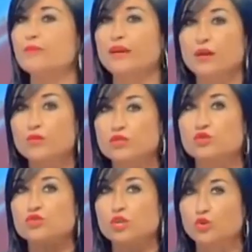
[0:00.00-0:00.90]
Bene,
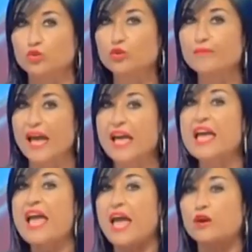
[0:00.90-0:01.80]
questo secondo me
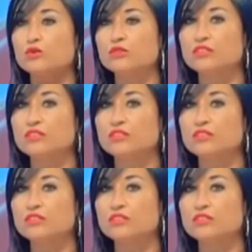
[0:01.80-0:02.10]
è con,